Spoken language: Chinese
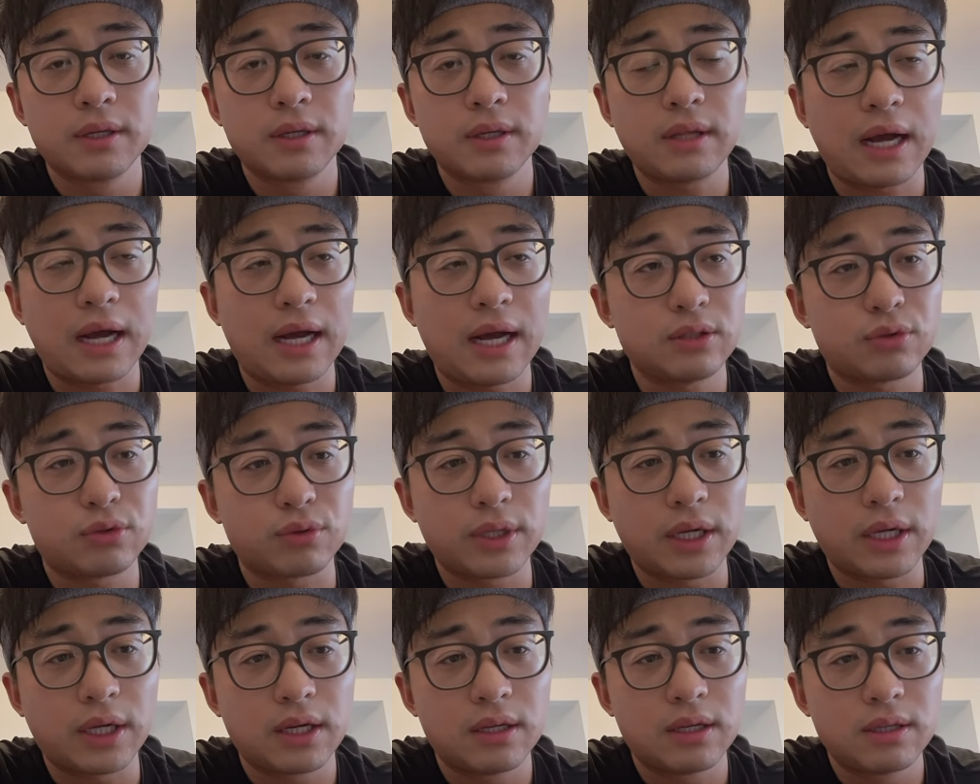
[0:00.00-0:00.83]
他
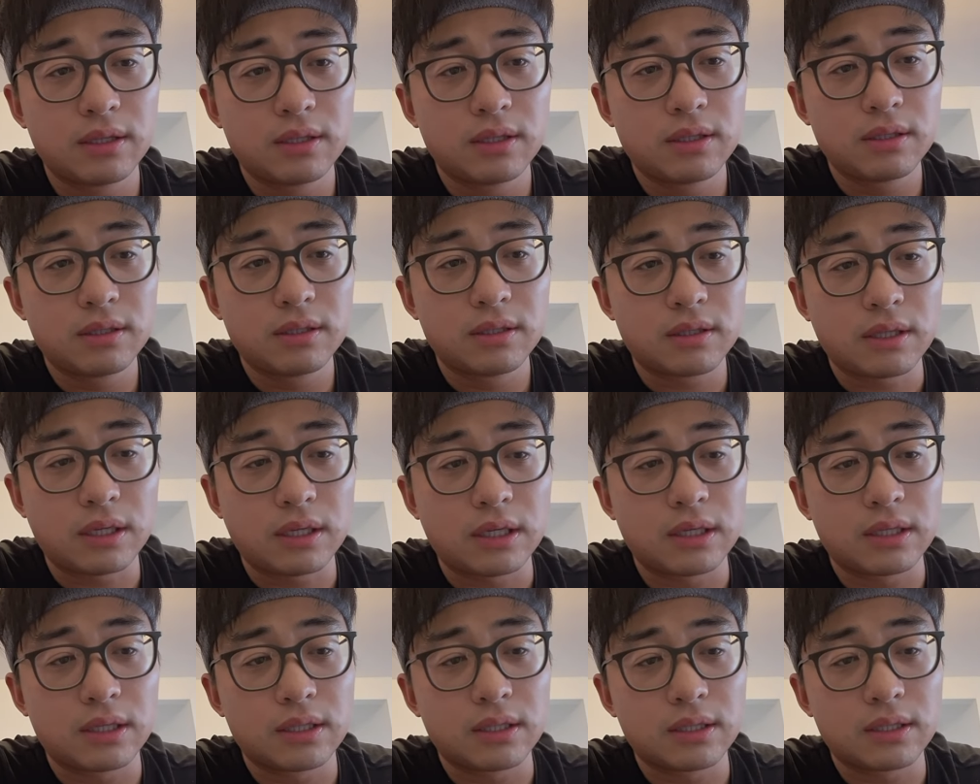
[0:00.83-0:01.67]
觉得，
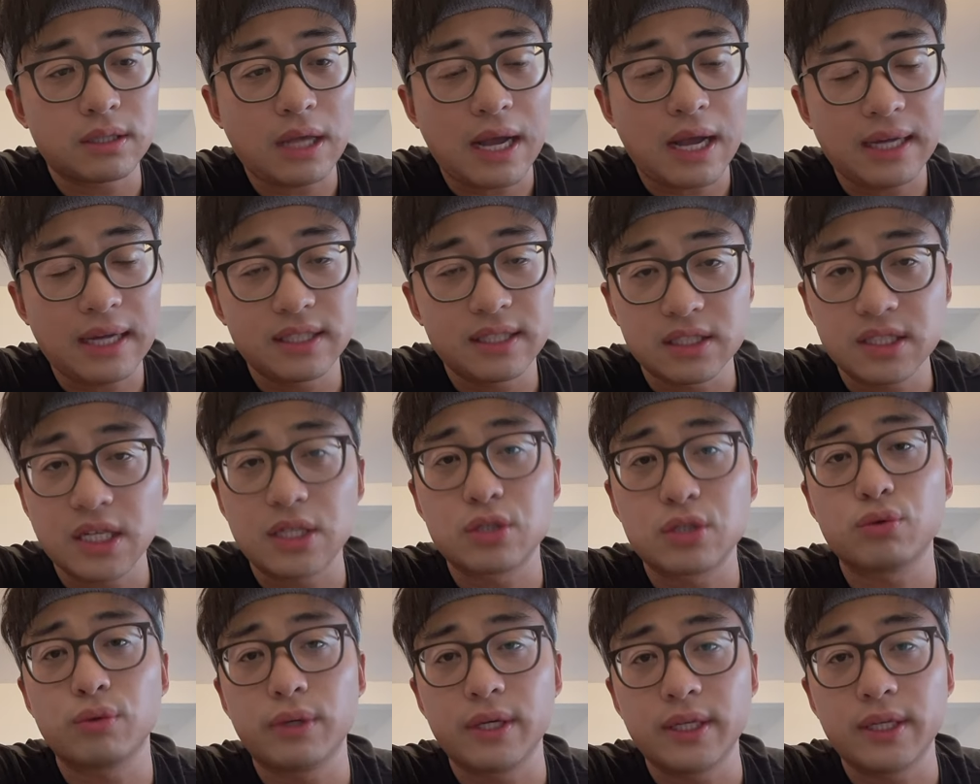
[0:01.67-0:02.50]
呃，他的
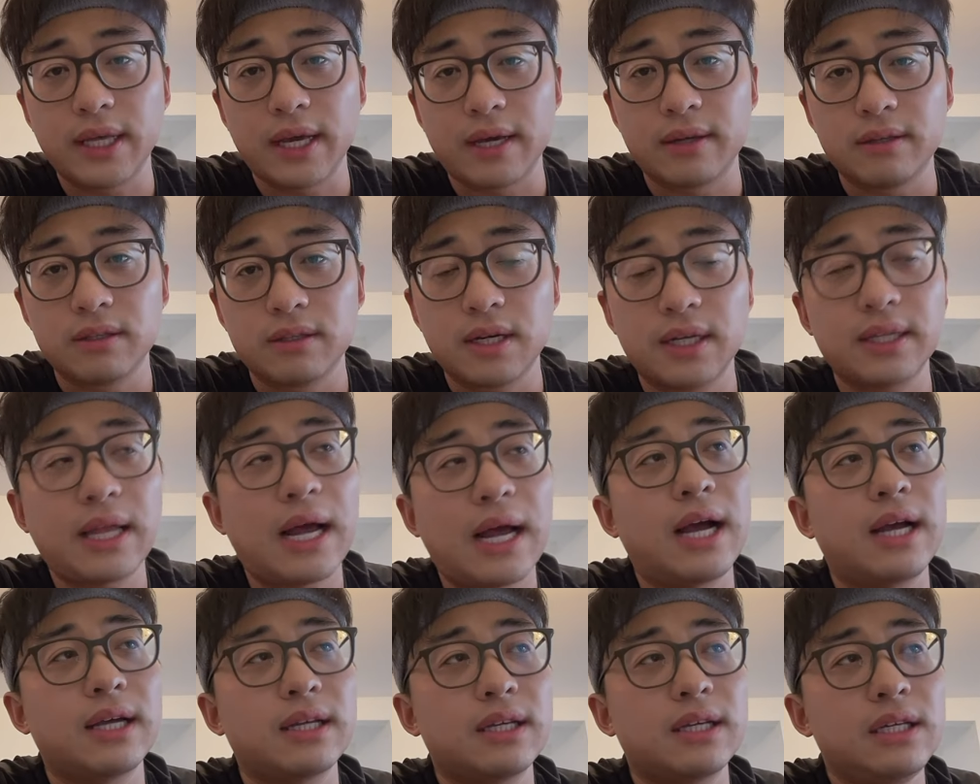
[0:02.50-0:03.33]
战术理念，你看
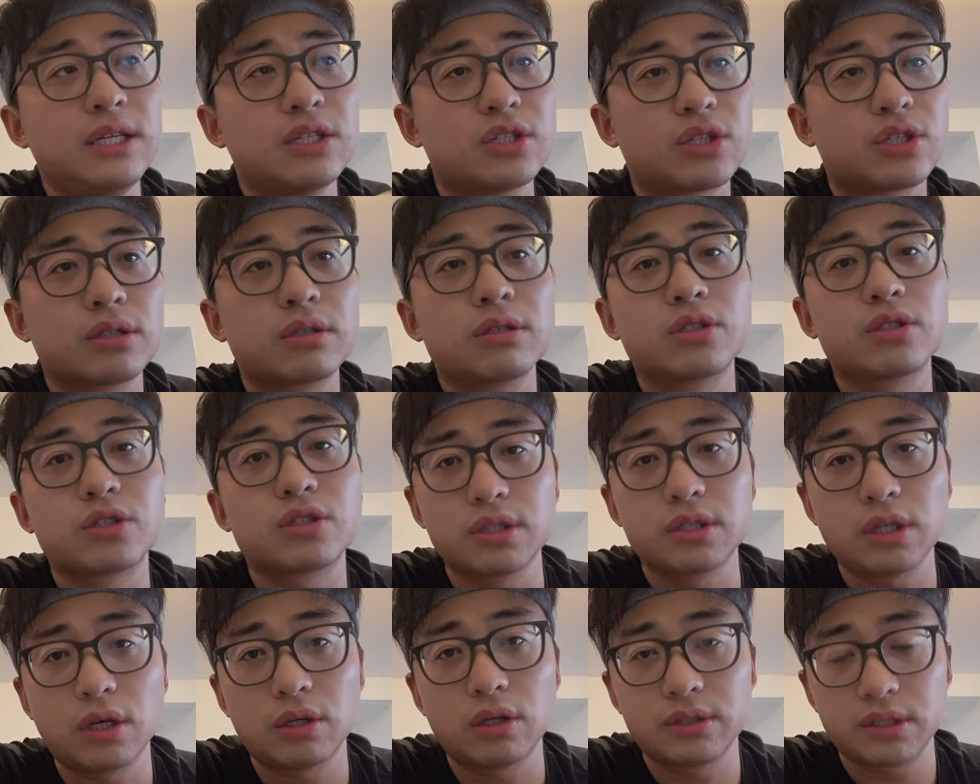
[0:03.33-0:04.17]
他一直是
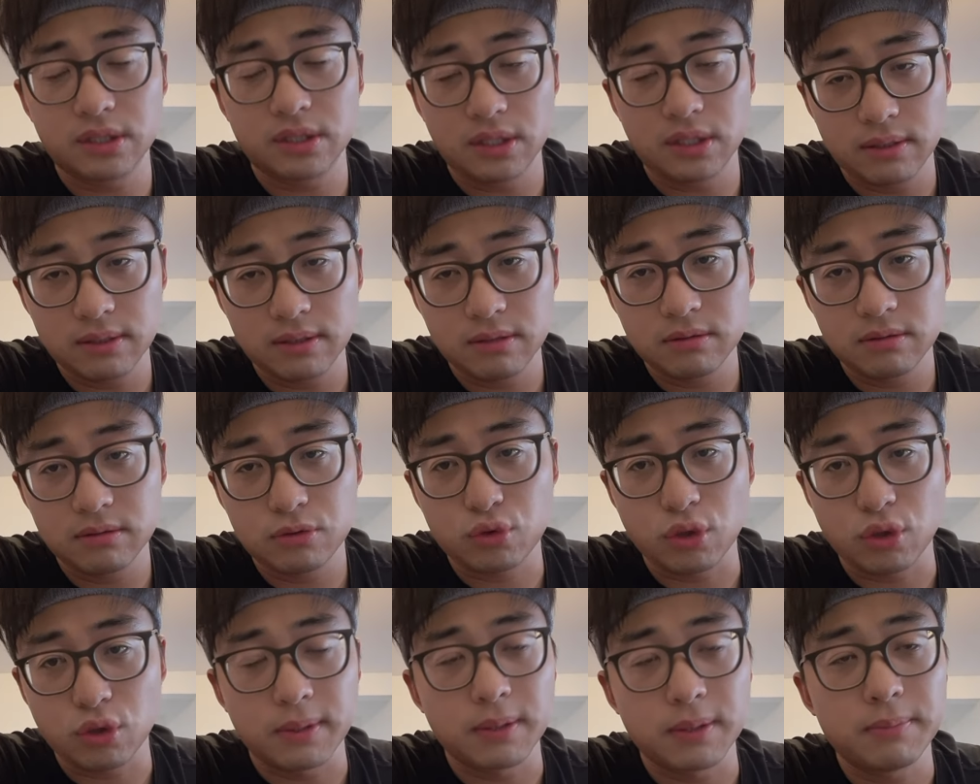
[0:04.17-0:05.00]
执教这个
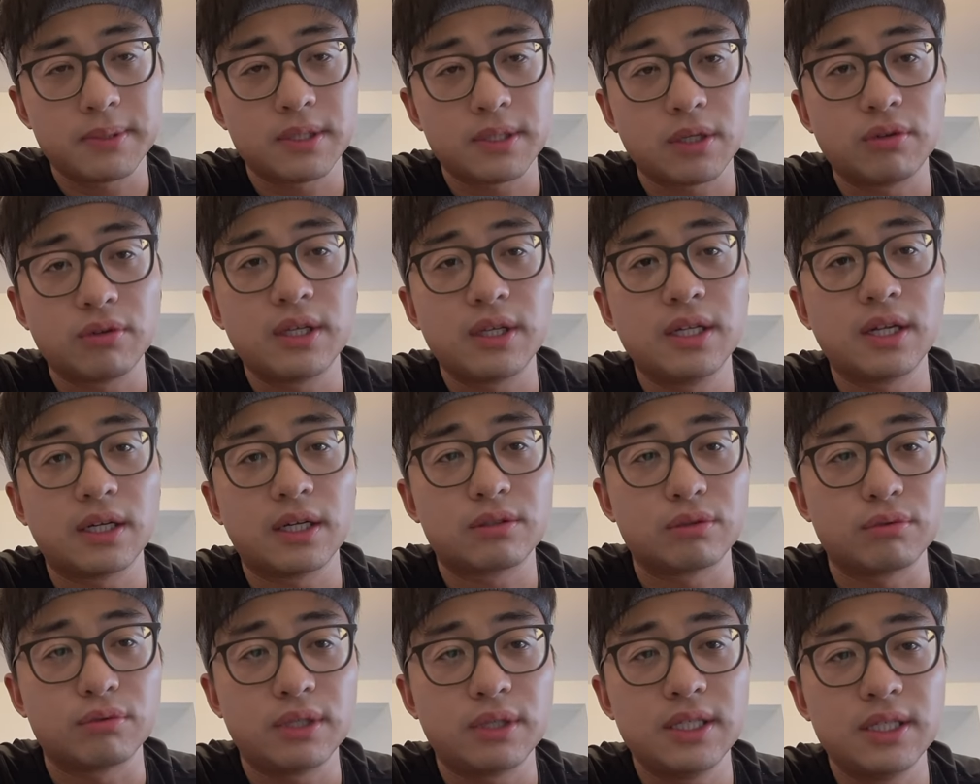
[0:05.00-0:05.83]
水平比较低的，
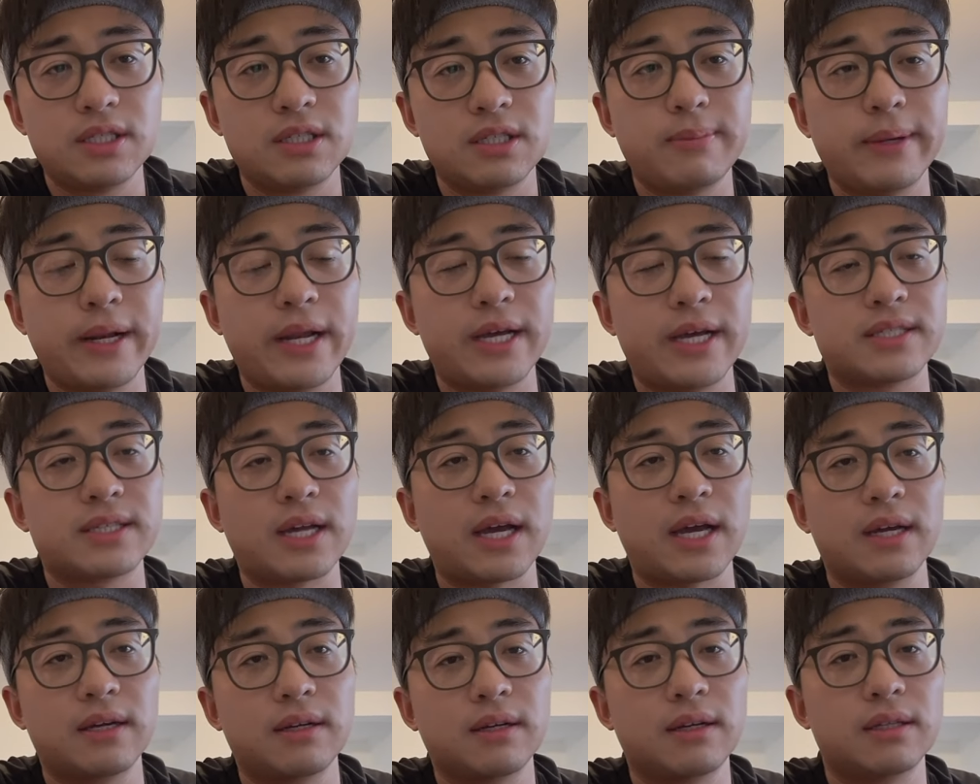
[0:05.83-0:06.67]
就低级别联
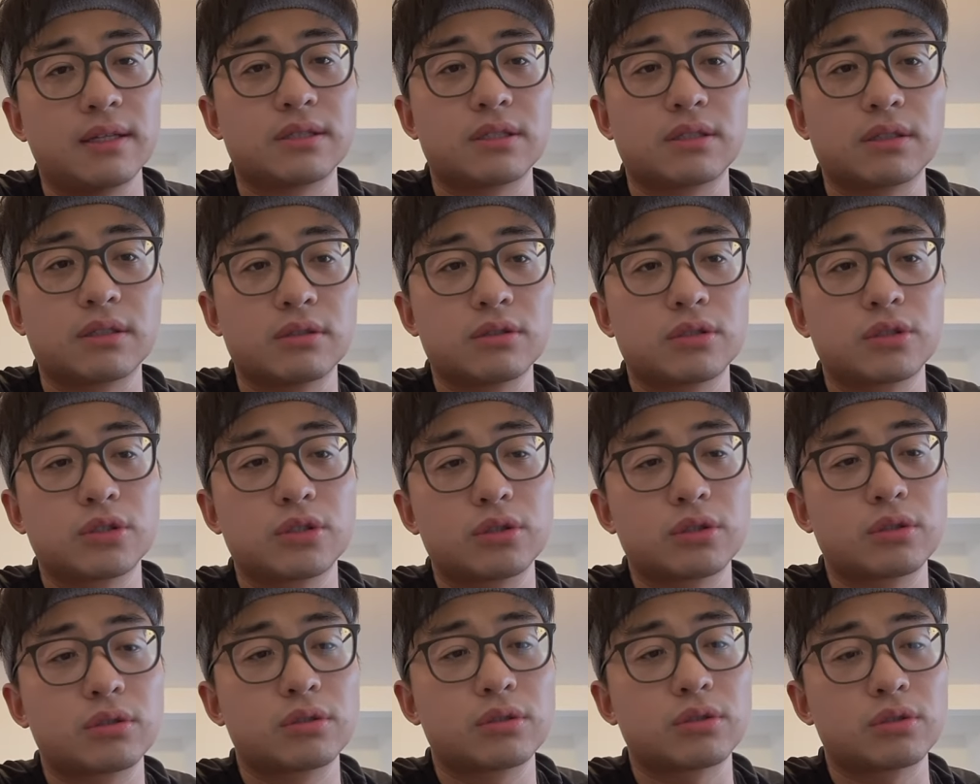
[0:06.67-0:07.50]
赛啊，这
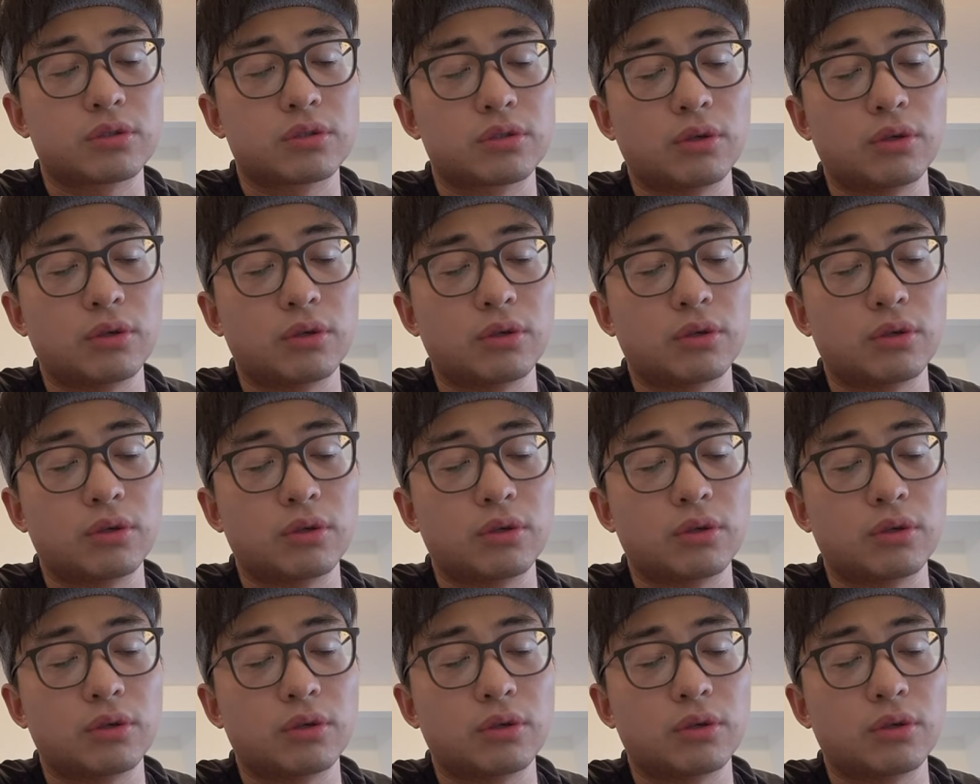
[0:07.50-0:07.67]
是。